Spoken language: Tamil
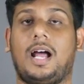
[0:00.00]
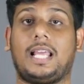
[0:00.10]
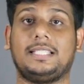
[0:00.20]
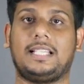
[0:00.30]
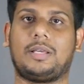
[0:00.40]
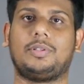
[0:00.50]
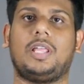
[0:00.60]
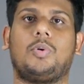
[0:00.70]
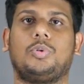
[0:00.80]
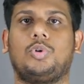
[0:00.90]
ஆனால் இந்த தடவை
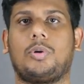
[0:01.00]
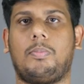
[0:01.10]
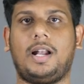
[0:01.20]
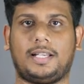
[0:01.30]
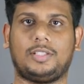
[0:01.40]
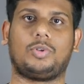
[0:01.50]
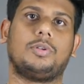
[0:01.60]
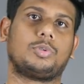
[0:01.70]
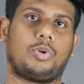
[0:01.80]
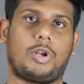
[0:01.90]
வந்து அவங்க வந்து ஒரு
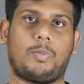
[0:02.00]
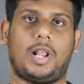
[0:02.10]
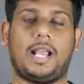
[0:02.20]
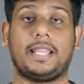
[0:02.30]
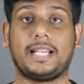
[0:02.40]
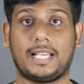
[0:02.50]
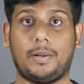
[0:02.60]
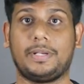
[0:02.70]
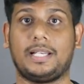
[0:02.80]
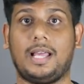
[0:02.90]
மாற்றத்தோடு வந்து கொண்டு வர போகிறாங்க அது என்ன
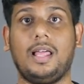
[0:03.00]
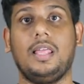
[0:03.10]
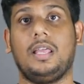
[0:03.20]
அப்படின்னா